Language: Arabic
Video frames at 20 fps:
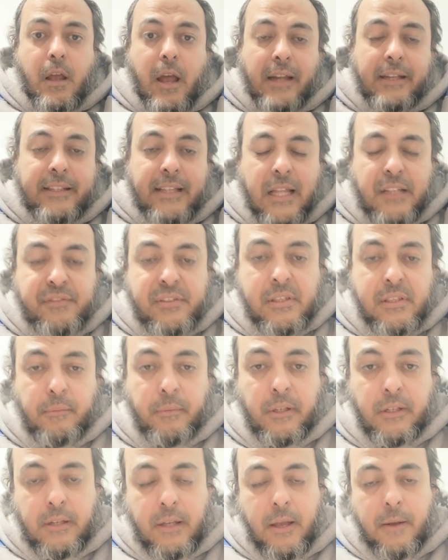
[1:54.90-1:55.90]
عن الجهاد في
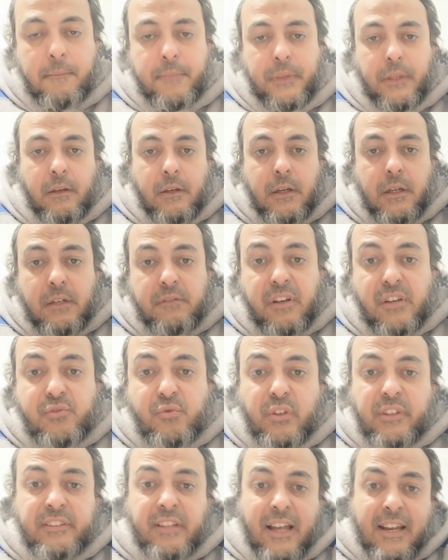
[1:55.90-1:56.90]
سبيل الله
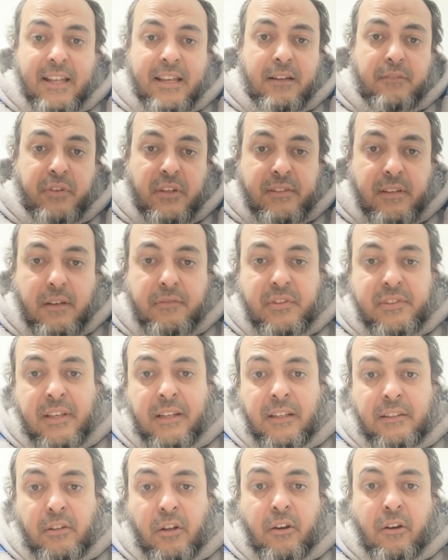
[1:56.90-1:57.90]
فسلط علي
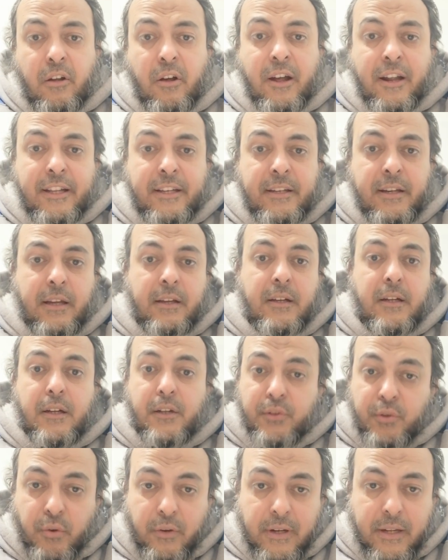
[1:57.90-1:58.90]
فسلط الله علينا
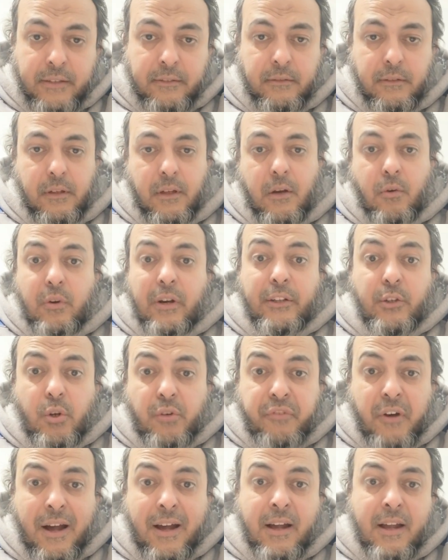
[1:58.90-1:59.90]
ذلا ولن
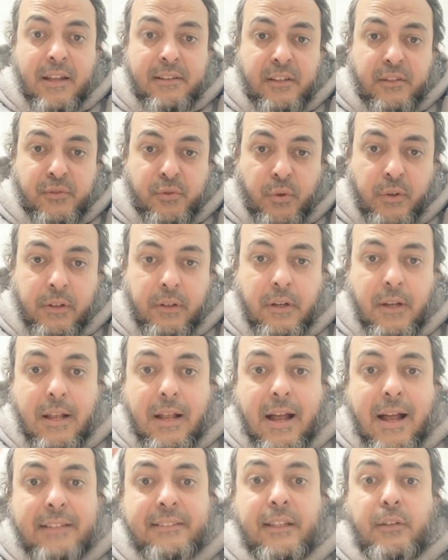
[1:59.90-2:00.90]
يرفع هذا الذل
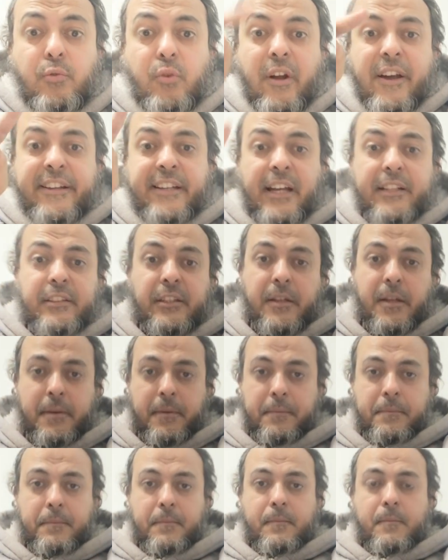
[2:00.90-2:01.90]
حتى نراجع
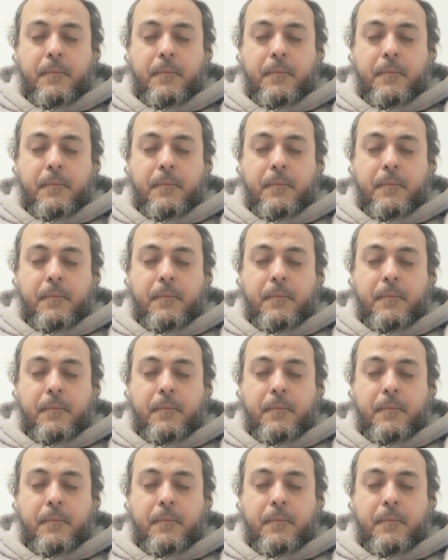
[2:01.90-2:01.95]
ديننا